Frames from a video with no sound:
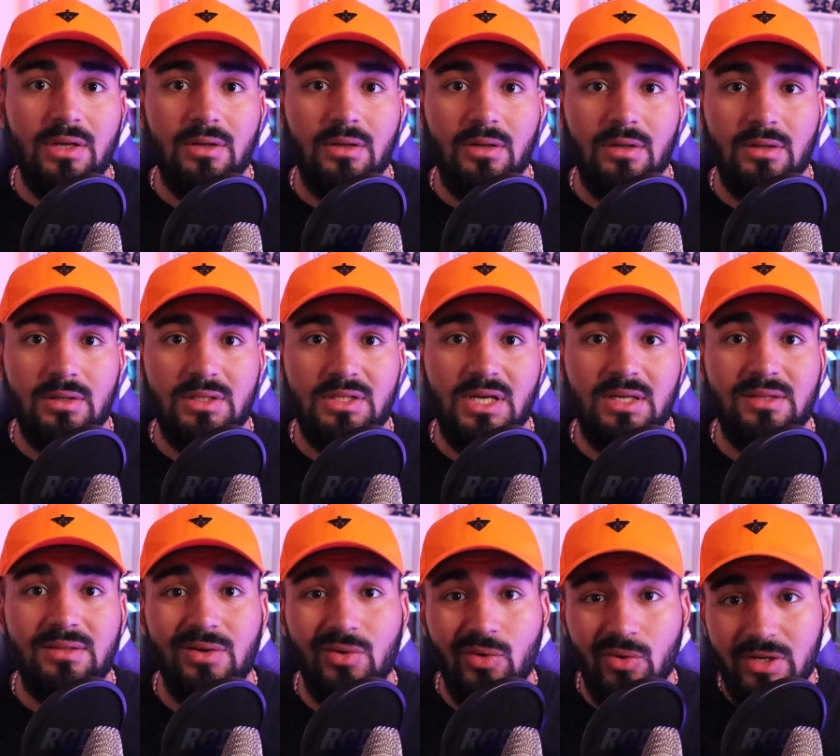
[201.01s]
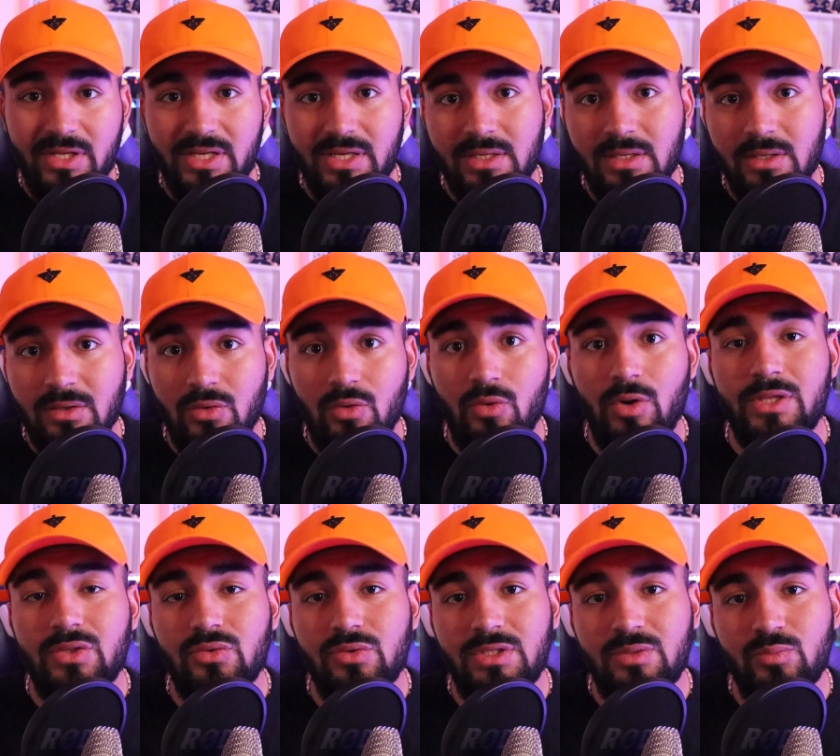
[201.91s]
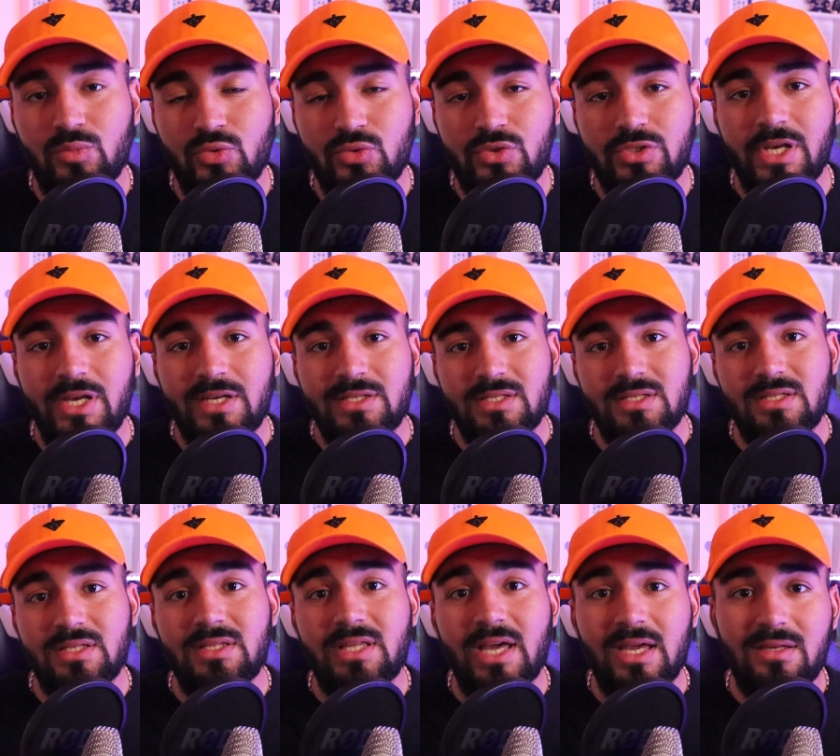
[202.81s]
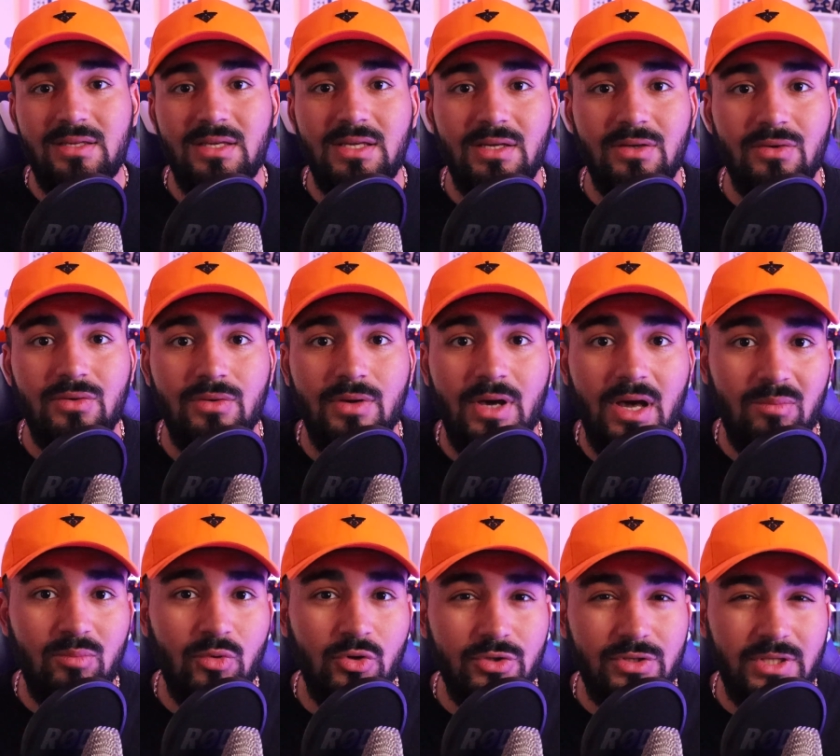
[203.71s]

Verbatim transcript: euh, qui a été reliée au Anonymous. C'était daké euh, Abo